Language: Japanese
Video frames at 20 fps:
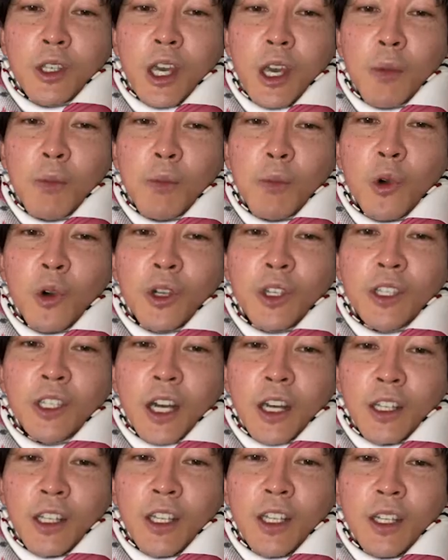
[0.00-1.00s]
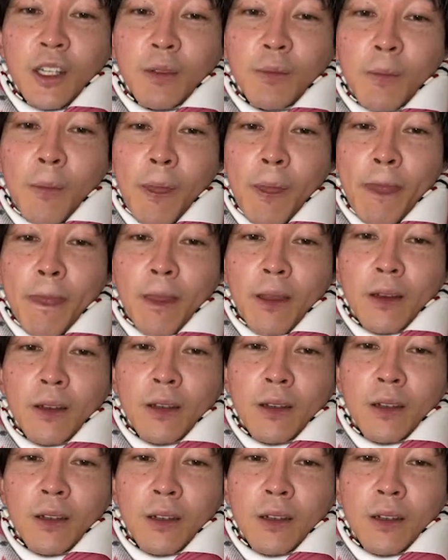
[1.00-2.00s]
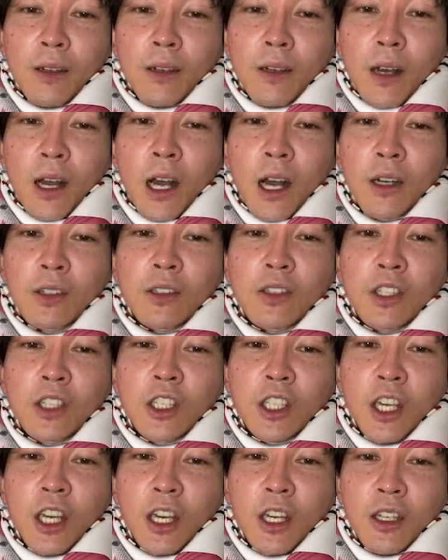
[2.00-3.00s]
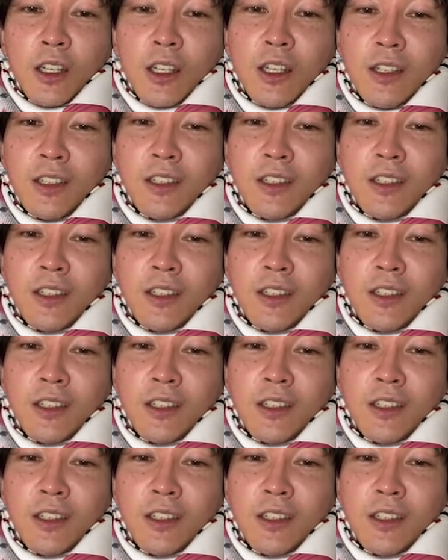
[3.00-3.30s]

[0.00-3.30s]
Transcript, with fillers: 剣も板に。うん、悪禁。